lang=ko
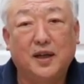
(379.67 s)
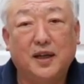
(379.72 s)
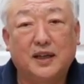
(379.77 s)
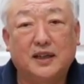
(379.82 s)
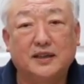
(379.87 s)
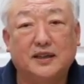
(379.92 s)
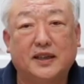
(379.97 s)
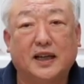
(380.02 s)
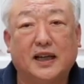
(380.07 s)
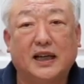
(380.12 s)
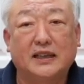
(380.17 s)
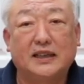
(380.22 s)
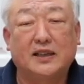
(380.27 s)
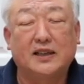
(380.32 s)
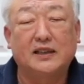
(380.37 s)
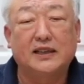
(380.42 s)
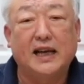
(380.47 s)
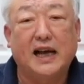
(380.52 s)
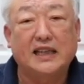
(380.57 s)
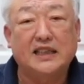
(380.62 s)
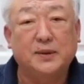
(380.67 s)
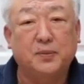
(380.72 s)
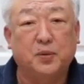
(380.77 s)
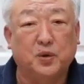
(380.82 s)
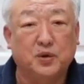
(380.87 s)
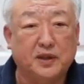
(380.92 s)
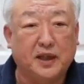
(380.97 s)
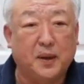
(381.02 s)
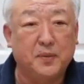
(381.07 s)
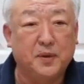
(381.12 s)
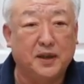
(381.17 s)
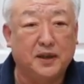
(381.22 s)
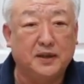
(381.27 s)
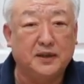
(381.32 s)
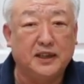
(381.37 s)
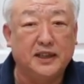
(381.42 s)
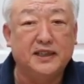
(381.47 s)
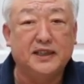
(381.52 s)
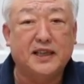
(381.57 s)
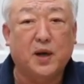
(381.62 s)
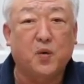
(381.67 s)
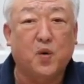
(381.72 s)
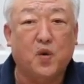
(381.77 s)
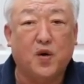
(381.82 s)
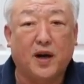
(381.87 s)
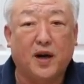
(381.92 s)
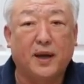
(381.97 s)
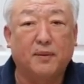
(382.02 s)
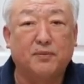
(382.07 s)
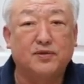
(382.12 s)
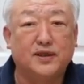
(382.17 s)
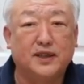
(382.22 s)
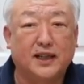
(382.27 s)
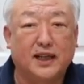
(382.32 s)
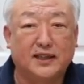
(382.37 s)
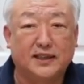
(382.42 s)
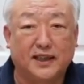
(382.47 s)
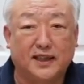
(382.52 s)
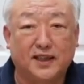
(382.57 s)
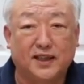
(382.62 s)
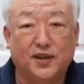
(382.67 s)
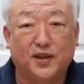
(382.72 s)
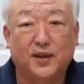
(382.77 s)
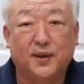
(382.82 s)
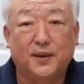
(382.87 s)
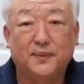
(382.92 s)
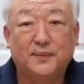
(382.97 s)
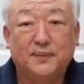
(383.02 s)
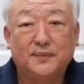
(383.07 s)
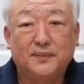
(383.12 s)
그때까지 이걸 하지 못하면 인사고과에 문제가 생겨요.